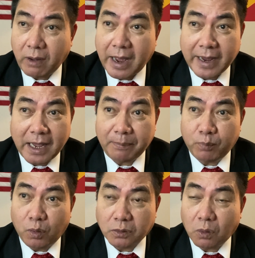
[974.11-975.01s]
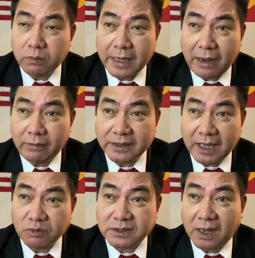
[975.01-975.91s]
ai ép buộc tôn giáo đi
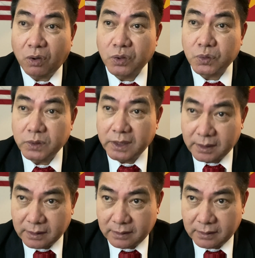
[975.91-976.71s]
theo xã hội chủ nghĩa.